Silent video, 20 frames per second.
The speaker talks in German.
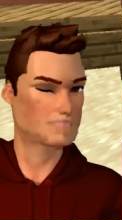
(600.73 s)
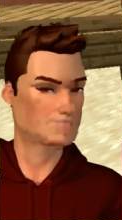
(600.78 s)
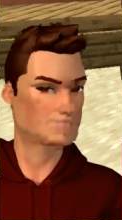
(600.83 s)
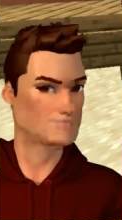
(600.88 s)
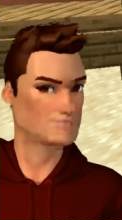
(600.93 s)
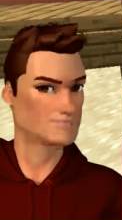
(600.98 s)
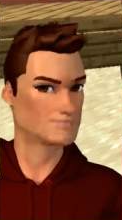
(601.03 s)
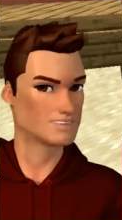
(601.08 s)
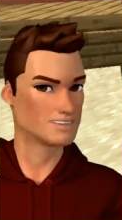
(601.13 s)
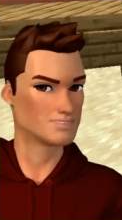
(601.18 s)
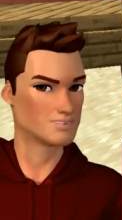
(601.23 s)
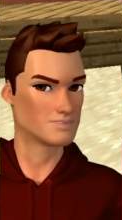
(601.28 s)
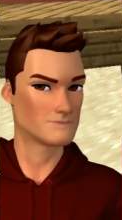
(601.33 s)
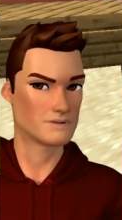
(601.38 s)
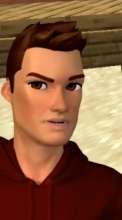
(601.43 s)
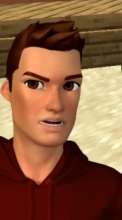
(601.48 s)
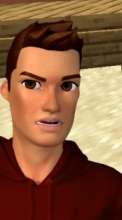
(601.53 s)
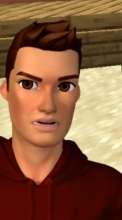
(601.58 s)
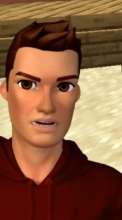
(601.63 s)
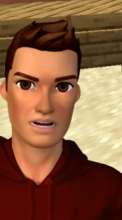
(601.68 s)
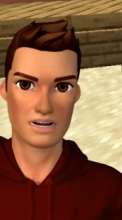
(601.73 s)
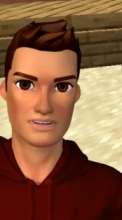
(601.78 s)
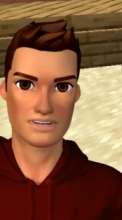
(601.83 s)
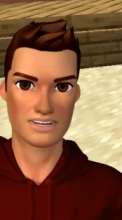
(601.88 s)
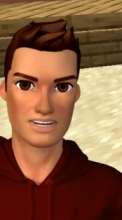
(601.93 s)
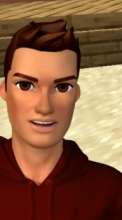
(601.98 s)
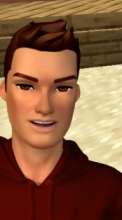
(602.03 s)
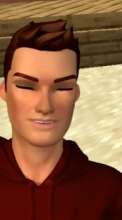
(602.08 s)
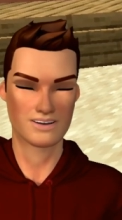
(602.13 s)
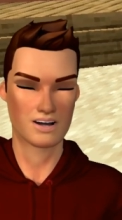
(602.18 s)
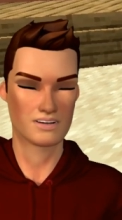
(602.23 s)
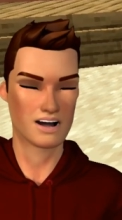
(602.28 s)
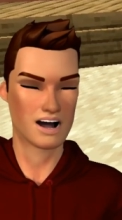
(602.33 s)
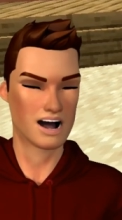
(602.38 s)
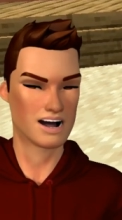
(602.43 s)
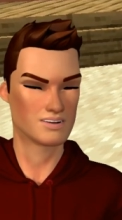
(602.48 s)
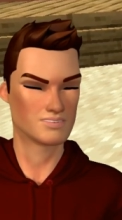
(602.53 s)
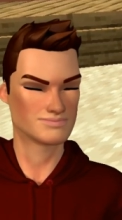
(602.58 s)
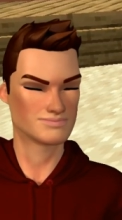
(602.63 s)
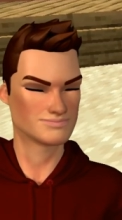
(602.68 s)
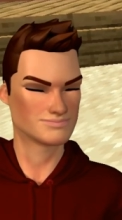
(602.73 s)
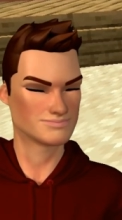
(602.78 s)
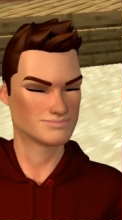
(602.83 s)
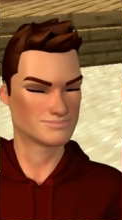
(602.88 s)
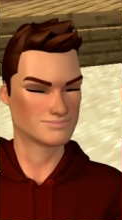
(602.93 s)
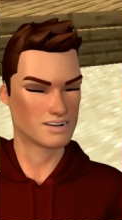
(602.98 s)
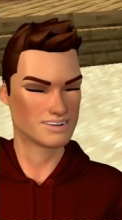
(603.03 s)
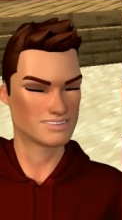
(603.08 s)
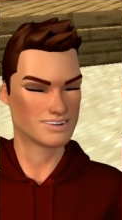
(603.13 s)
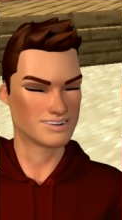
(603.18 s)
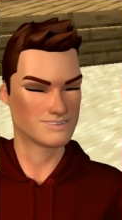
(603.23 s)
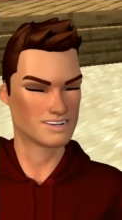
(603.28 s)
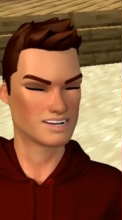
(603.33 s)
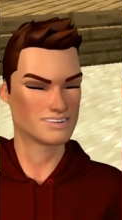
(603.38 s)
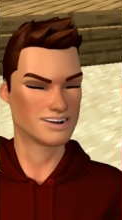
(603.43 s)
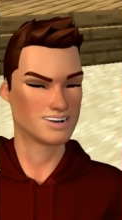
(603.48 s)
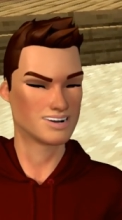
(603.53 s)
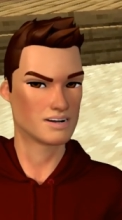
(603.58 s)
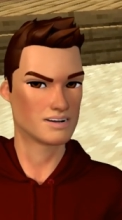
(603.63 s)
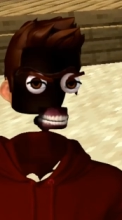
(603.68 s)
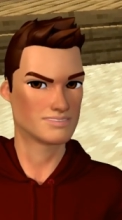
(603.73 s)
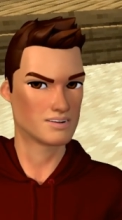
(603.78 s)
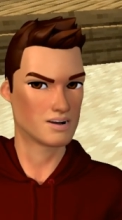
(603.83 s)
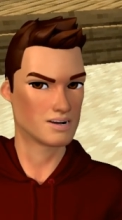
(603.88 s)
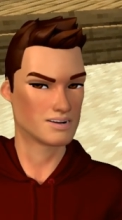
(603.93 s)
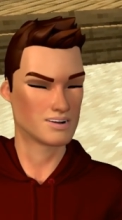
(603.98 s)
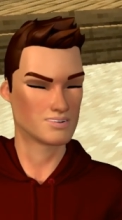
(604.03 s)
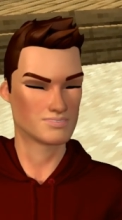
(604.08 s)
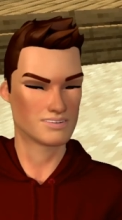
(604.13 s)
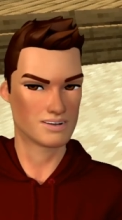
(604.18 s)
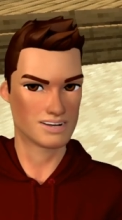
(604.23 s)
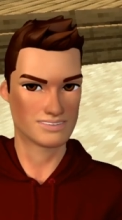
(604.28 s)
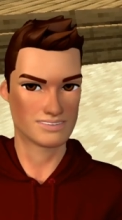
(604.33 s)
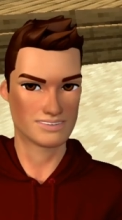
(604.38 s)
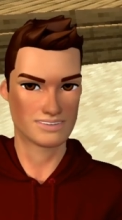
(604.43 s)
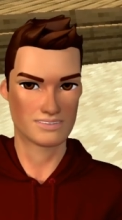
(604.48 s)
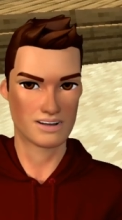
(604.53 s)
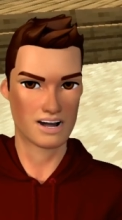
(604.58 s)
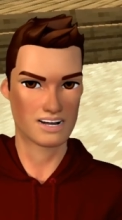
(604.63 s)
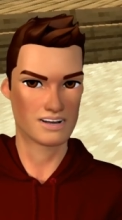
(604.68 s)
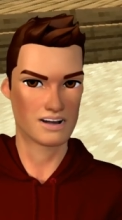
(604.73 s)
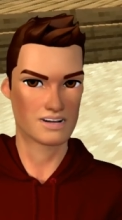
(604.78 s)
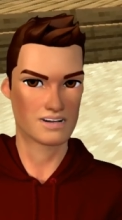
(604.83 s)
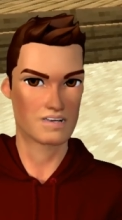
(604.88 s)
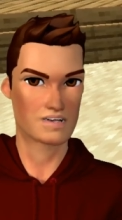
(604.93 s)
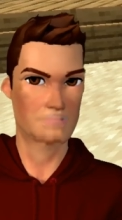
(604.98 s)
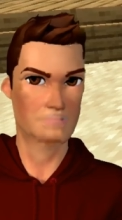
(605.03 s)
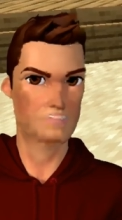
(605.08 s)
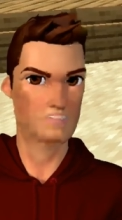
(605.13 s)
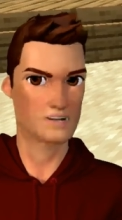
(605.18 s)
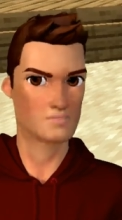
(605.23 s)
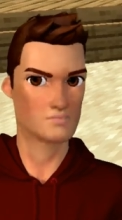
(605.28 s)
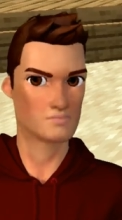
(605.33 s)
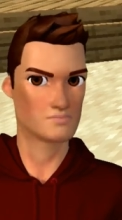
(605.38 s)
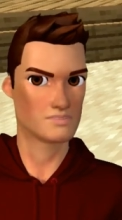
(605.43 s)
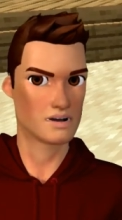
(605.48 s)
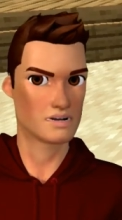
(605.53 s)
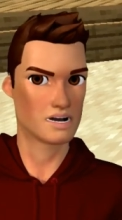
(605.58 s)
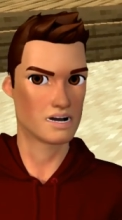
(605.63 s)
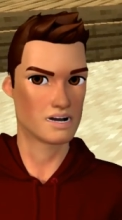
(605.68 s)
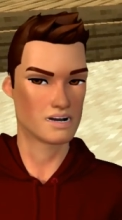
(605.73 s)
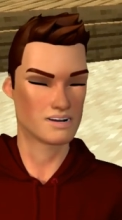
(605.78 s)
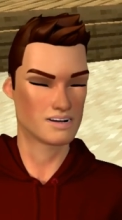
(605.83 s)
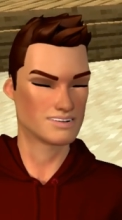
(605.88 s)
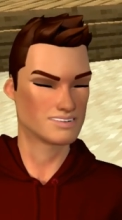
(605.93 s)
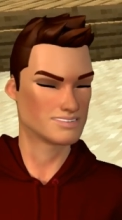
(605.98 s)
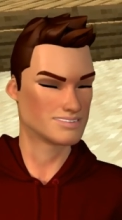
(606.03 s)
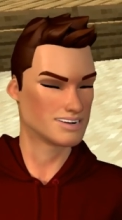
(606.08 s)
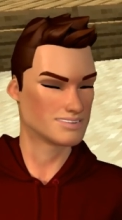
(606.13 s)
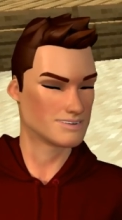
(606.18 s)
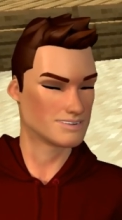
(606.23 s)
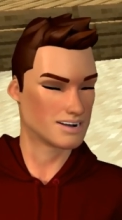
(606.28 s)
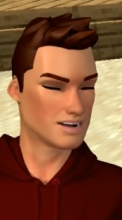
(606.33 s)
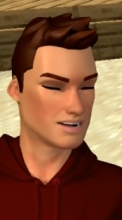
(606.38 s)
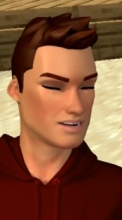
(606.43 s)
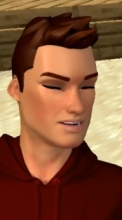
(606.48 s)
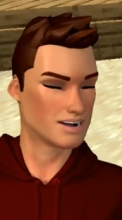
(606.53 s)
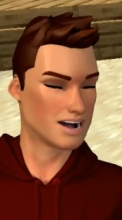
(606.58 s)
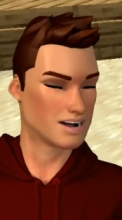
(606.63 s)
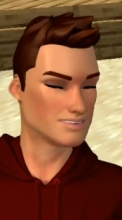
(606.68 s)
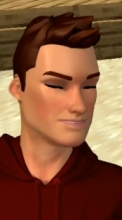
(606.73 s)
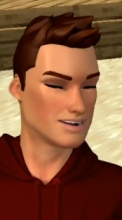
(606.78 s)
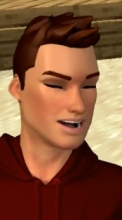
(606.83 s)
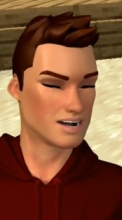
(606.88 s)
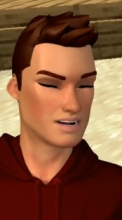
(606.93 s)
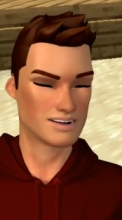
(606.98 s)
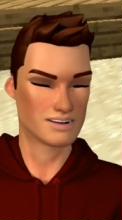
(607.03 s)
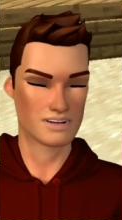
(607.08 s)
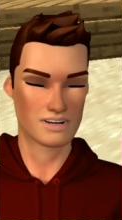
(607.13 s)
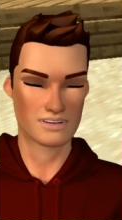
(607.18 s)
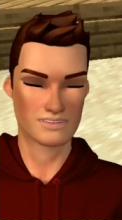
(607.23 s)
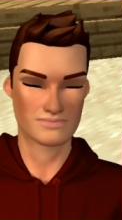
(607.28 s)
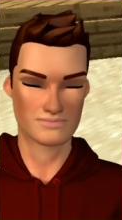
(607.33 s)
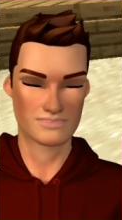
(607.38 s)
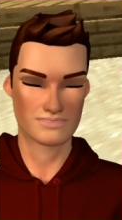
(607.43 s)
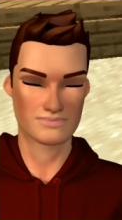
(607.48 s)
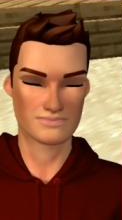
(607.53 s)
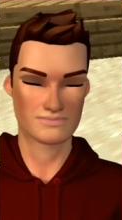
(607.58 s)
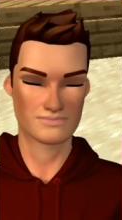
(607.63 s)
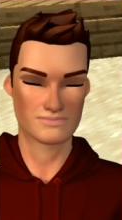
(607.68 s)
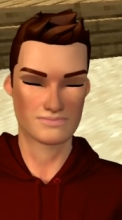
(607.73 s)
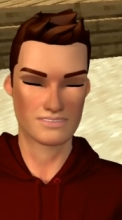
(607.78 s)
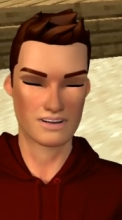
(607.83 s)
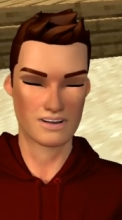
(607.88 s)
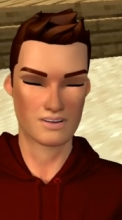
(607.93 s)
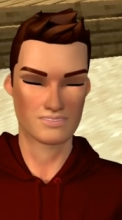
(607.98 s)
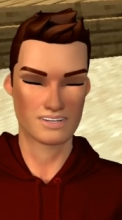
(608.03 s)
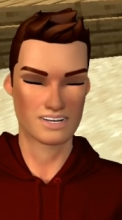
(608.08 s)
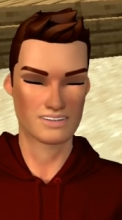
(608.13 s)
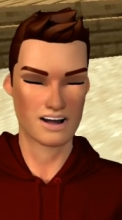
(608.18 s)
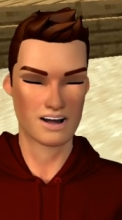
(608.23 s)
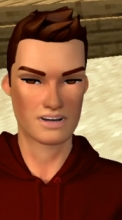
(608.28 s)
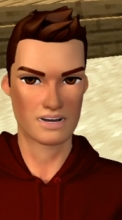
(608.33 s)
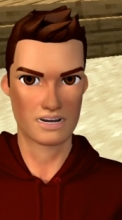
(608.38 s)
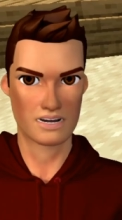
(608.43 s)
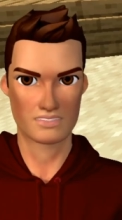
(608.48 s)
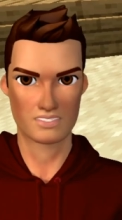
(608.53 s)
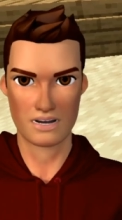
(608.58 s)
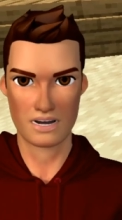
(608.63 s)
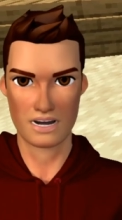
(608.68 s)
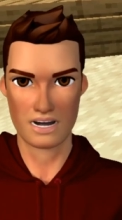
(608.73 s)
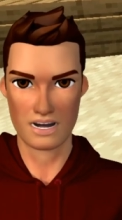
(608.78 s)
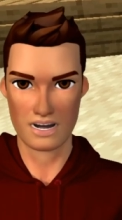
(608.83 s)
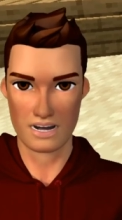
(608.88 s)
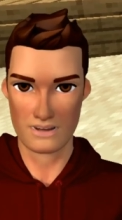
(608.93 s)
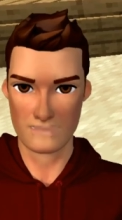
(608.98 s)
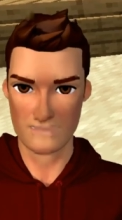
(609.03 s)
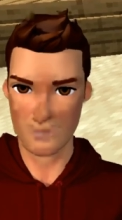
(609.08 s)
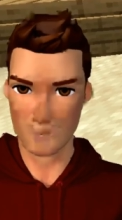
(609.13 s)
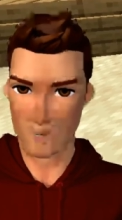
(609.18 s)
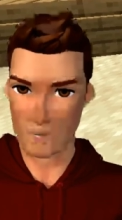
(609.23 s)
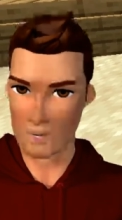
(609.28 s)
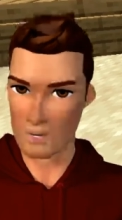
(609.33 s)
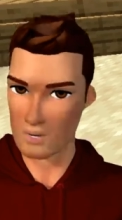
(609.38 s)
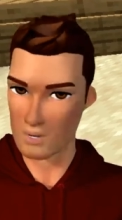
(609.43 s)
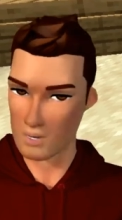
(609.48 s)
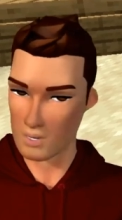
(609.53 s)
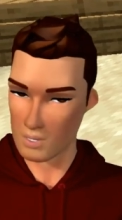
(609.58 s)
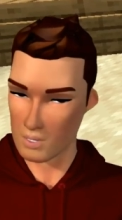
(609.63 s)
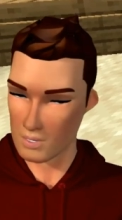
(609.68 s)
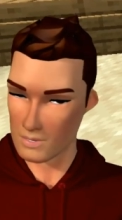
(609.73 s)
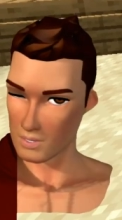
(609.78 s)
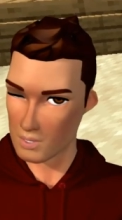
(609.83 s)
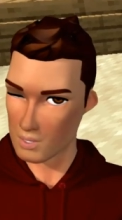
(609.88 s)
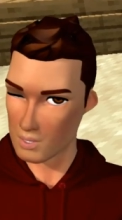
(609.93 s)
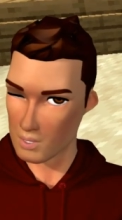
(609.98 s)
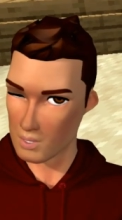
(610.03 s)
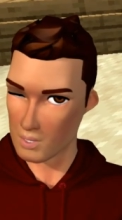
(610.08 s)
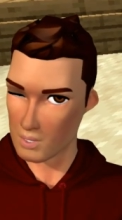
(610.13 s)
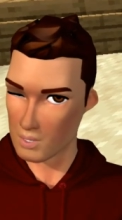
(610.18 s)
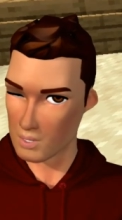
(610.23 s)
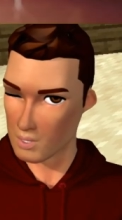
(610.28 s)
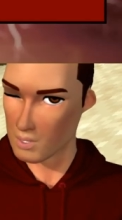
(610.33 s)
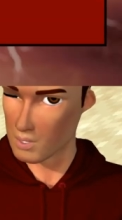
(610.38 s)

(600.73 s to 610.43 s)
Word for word: Es kommt nächste Woche Samstag ein overgorn video Also könnt ihr euch schon mal freuen. Fett im Kalender eintragen, ne? Also würde ich sagen... Tschüss.